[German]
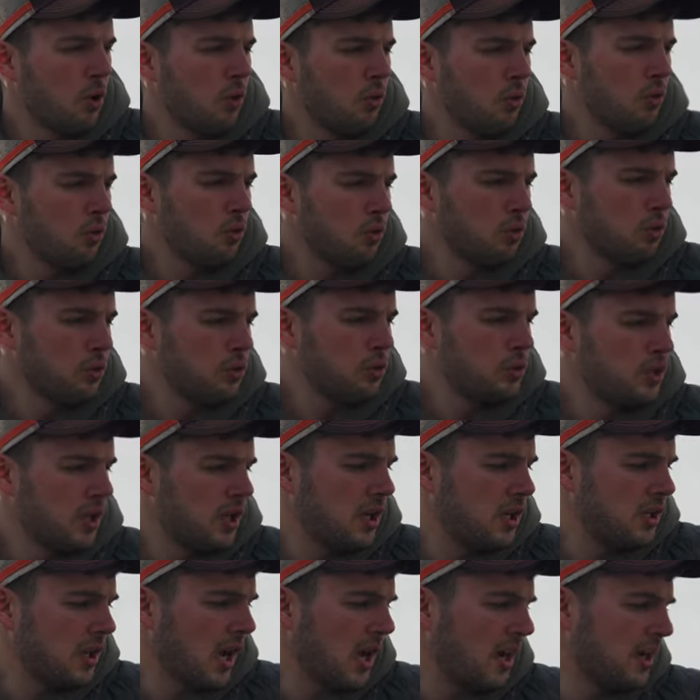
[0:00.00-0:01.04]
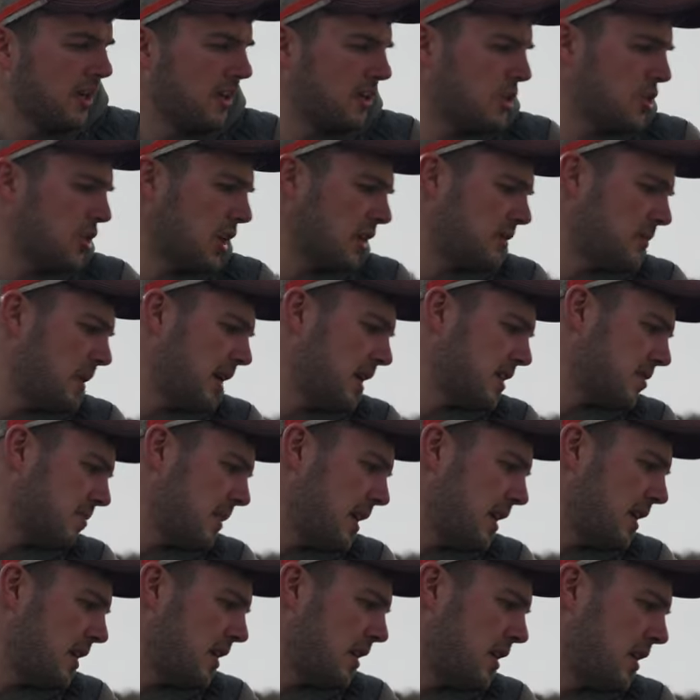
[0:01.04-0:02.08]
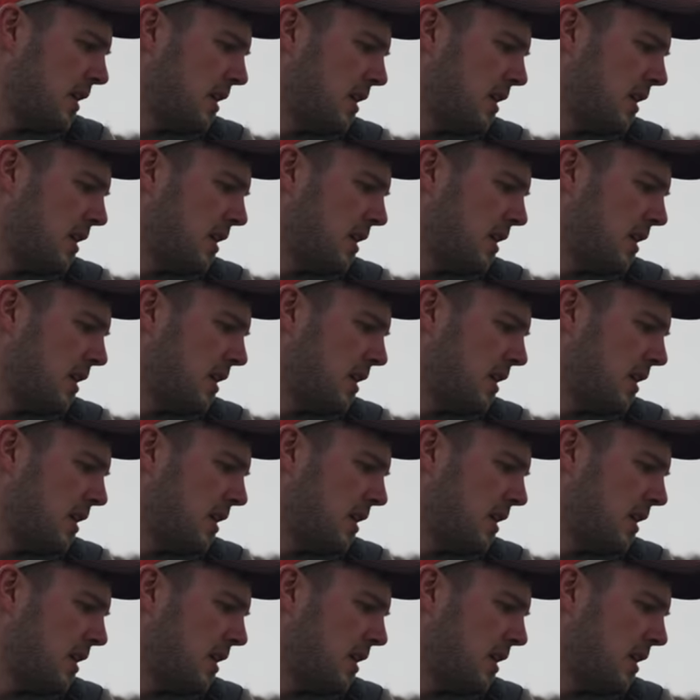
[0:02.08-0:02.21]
Und ja, jetzt starten wir erstmal.